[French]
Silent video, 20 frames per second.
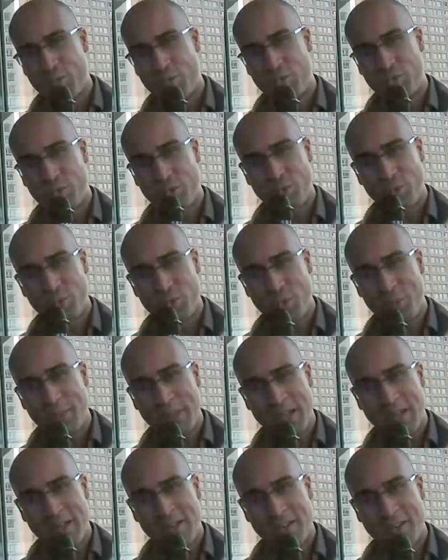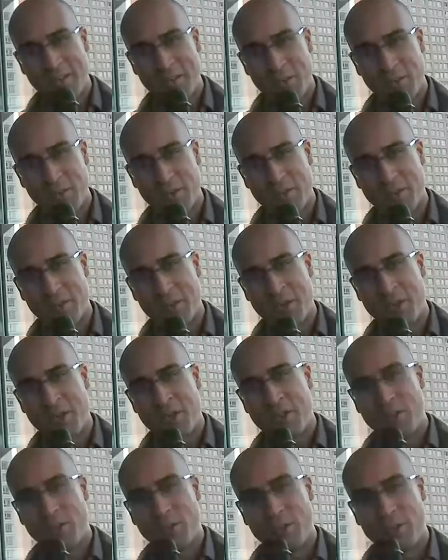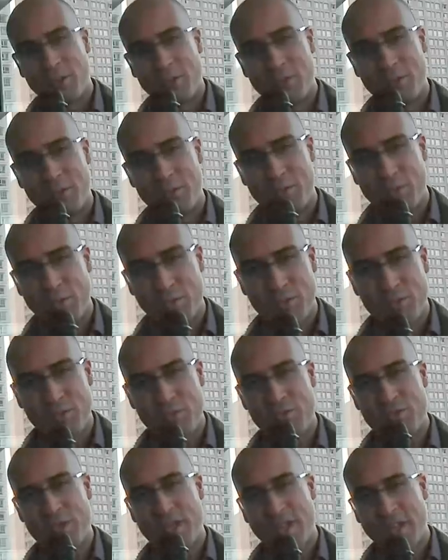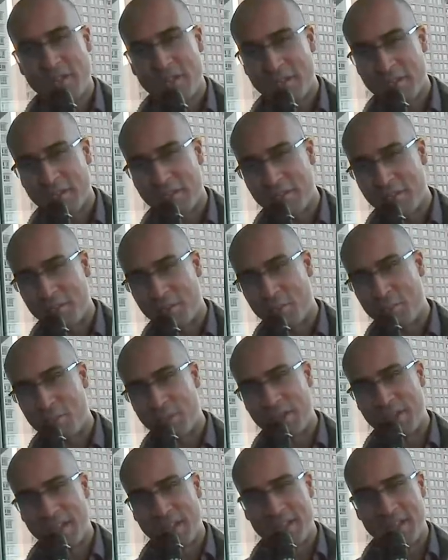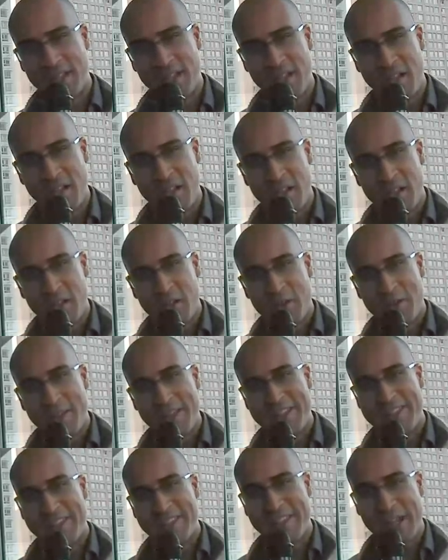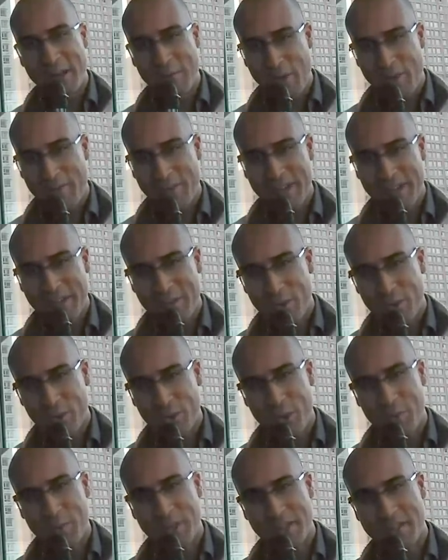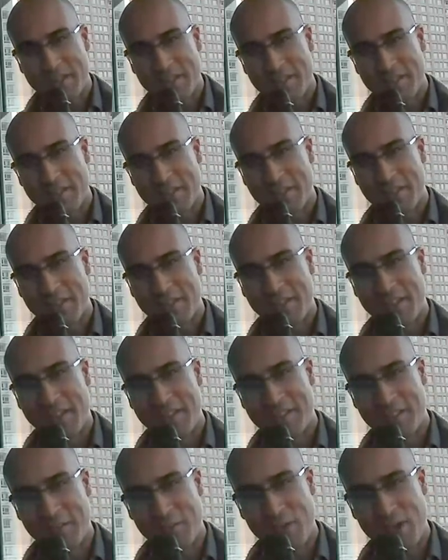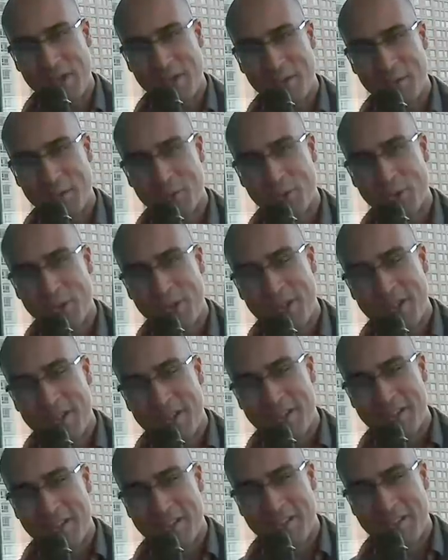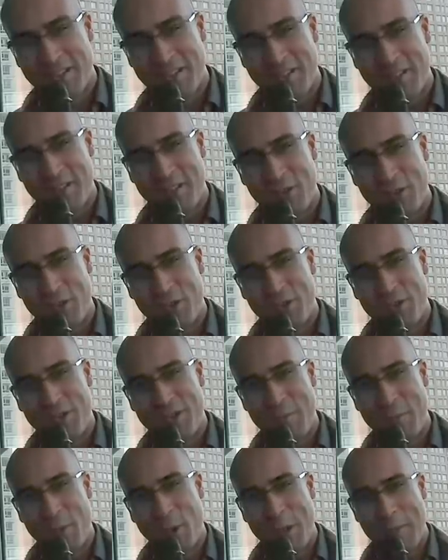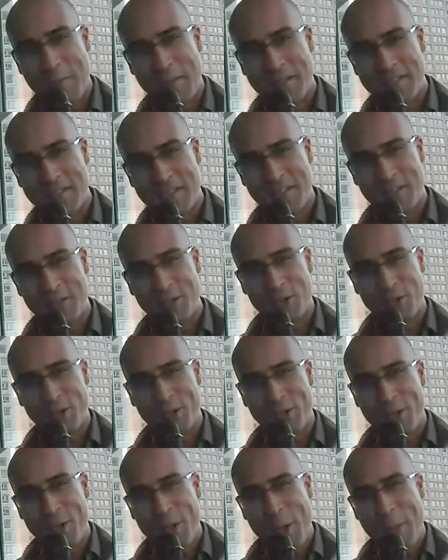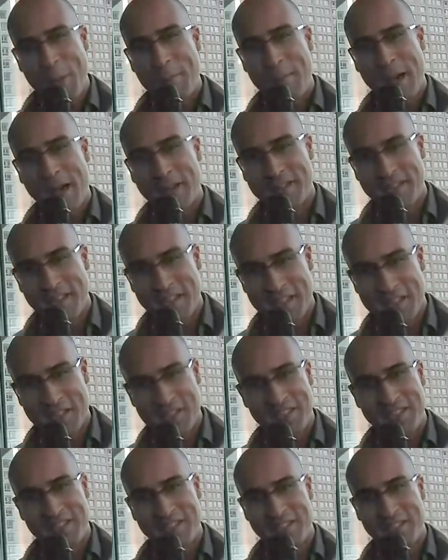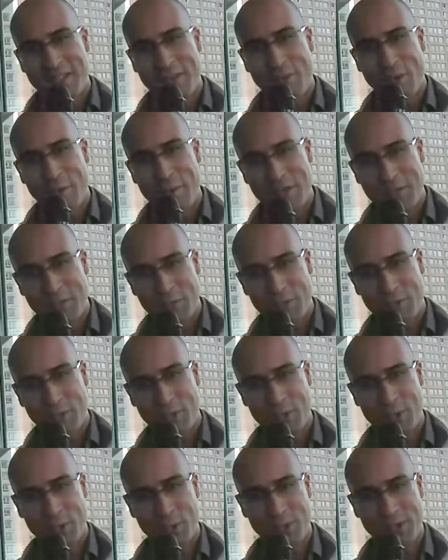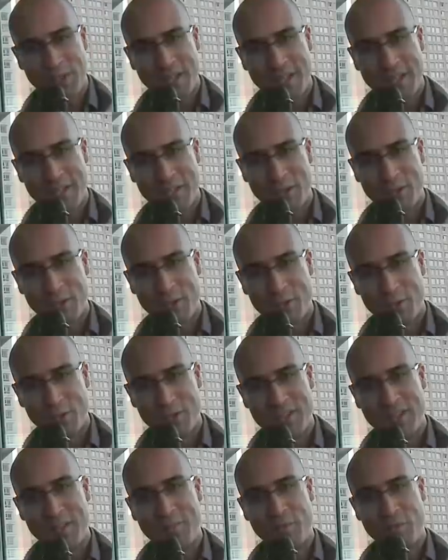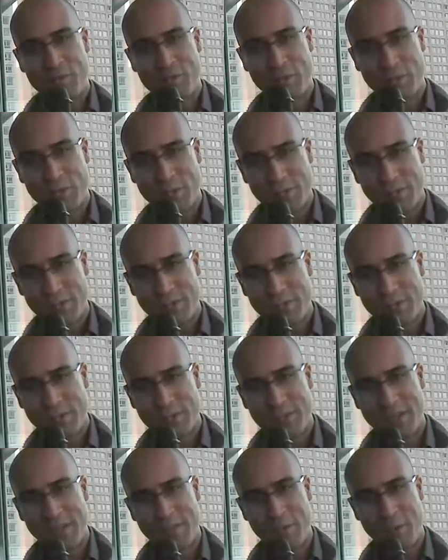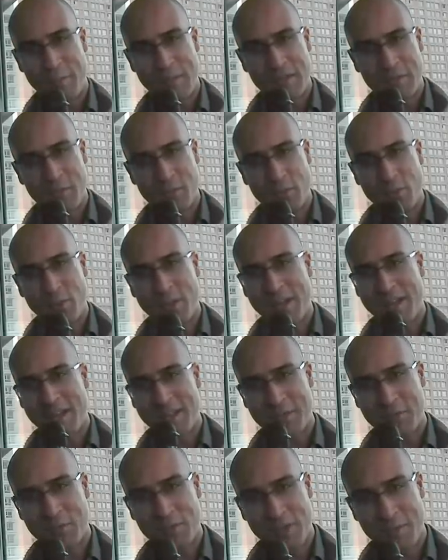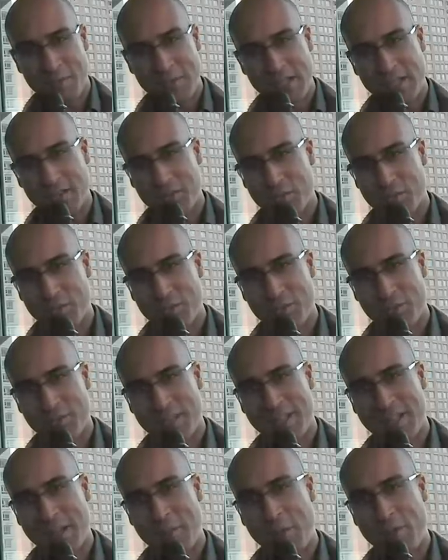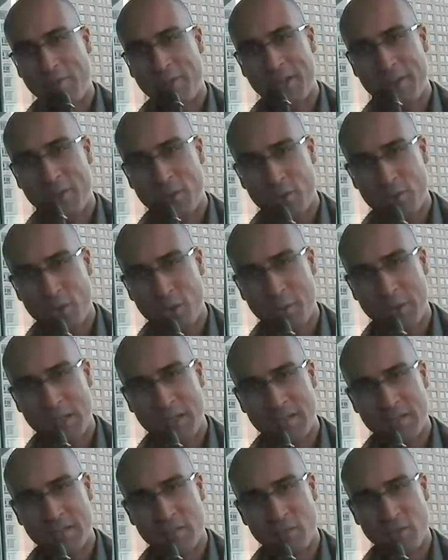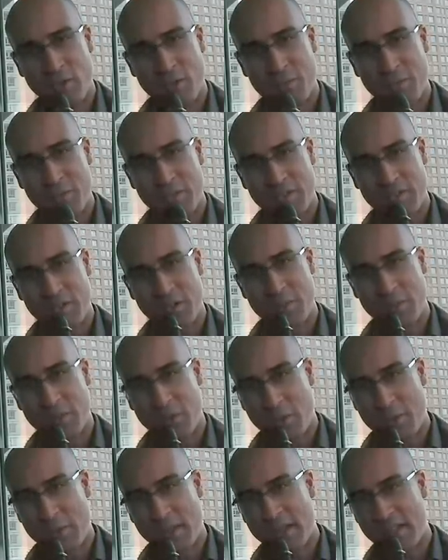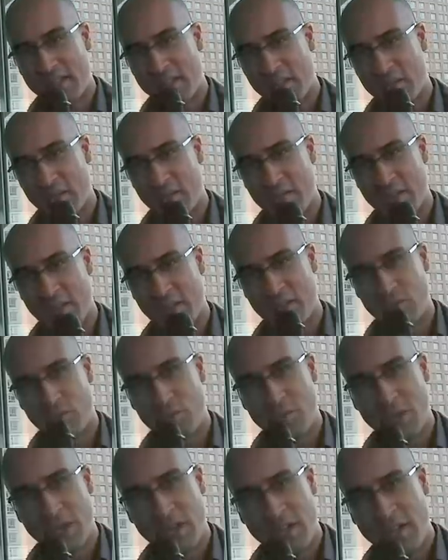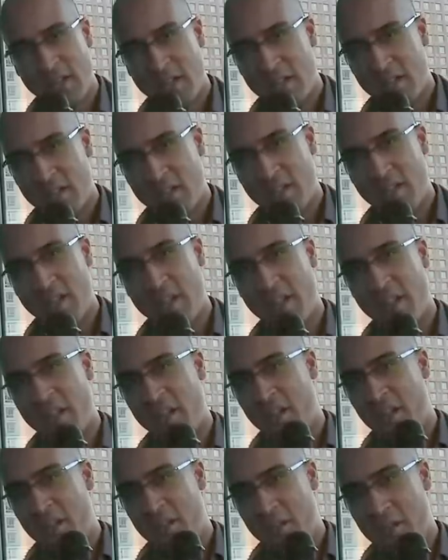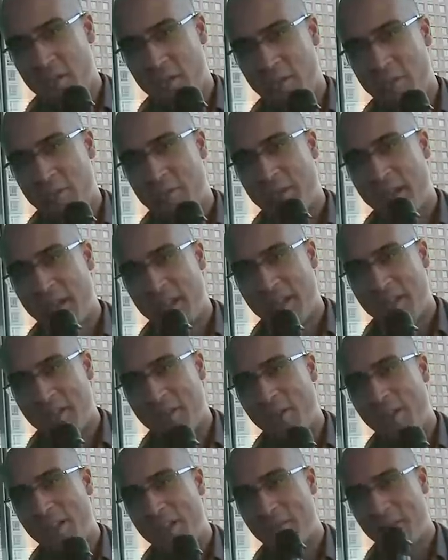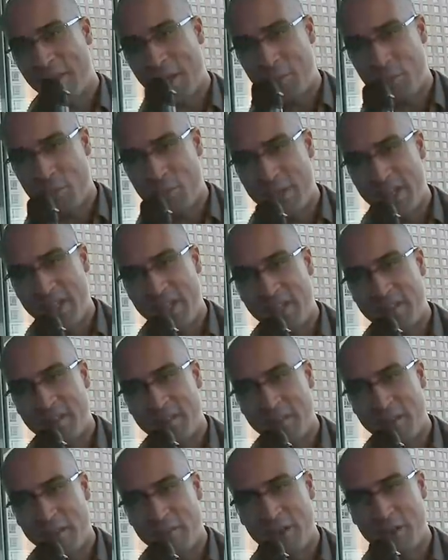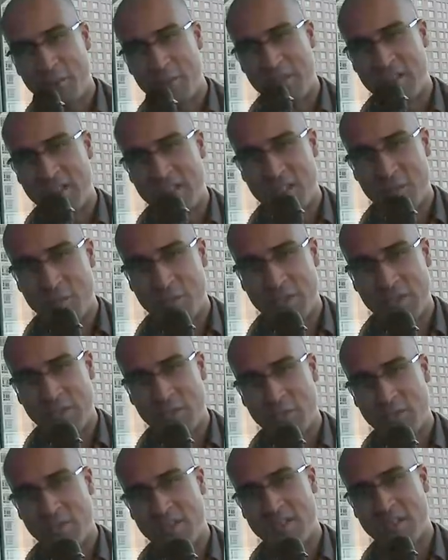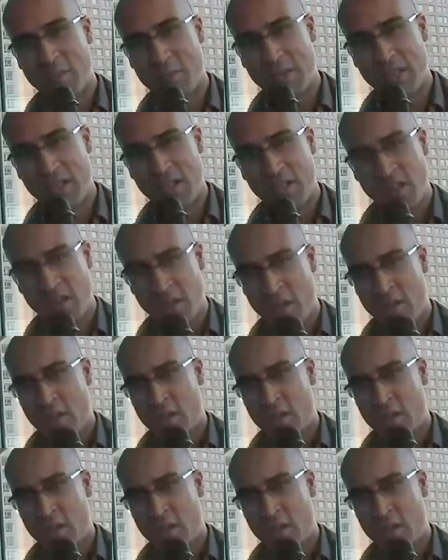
tout ce dont on parle autour du sujet hein, open data est également vrai dans l'entreprise, à savoir que les problématiques de partage d'informations structurées, de, diffusion euh, d'informations, de création d'applications sont également vrais dans l'entreprise. Donc le positionnement d'Open Data Soft, il est double. Il est euh, vrai dans la sphère publique, hein, avec mise à disposition des API